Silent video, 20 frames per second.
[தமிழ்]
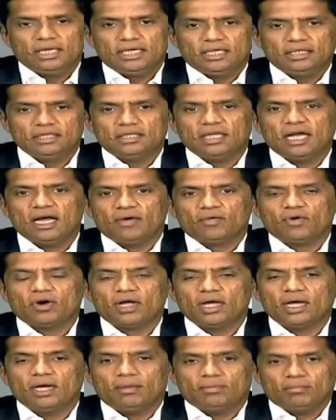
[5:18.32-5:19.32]
இதுதான்
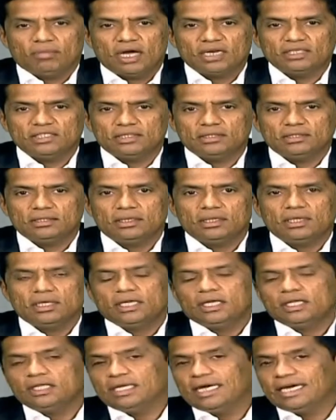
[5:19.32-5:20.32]
அவரோட மார்ஜின்
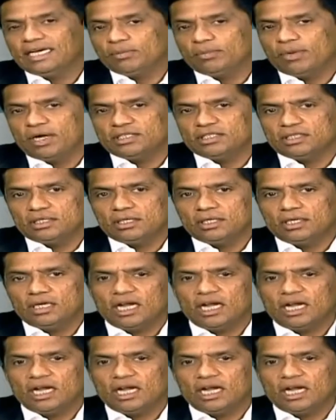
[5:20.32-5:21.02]
இது நெட் மார்ஜின்